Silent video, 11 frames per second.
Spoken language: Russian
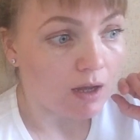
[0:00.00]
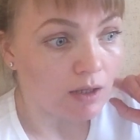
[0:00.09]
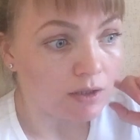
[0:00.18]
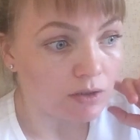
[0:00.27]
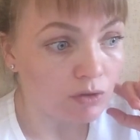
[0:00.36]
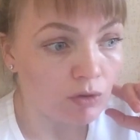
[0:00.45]

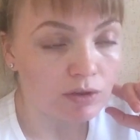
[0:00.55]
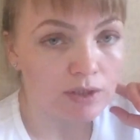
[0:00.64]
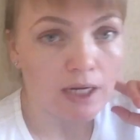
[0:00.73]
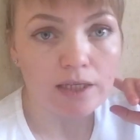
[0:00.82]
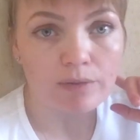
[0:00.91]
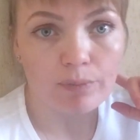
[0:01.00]
Но
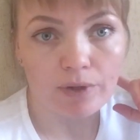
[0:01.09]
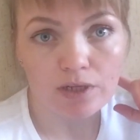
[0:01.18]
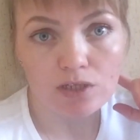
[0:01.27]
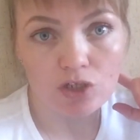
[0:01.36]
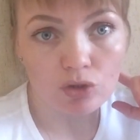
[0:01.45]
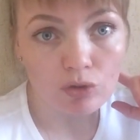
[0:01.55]
так не
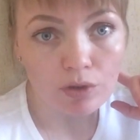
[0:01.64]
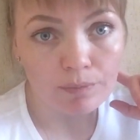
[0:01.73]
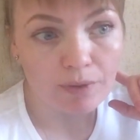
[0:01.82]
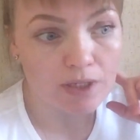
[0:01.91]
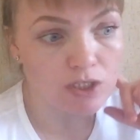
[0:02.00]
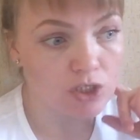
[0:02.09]
произошло.
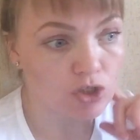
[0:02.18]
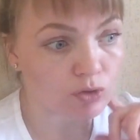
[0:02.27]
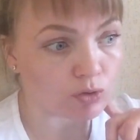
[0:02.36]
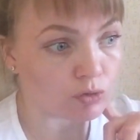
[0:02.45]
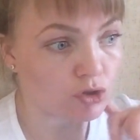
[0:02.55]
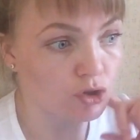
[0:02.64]
Произошло
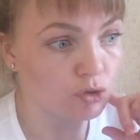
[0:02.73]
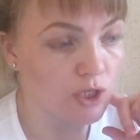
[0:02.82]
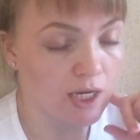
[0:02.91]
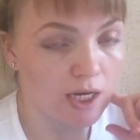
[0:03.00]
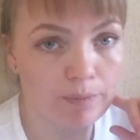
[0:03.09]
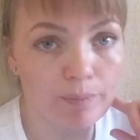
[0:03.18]
то, что
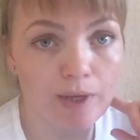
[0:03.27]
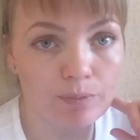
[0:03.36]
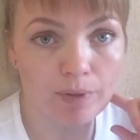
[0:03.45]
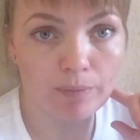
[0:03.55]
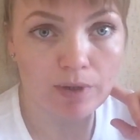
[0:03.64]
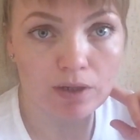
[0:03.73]
я опять
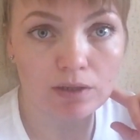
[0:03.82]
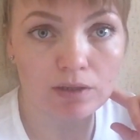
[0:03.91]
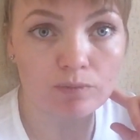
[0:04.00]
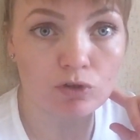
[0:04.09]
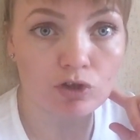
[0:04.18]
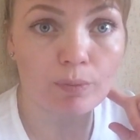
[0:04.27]
побегала
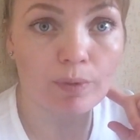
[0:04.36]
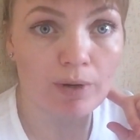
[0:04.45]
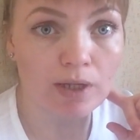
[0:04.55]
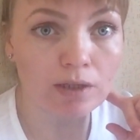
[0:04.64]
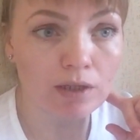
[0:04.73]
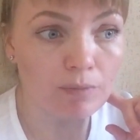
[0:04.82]
немножко по
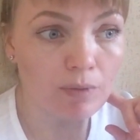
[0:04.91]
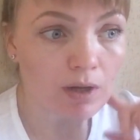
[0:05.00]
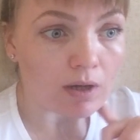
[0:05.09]
банкам,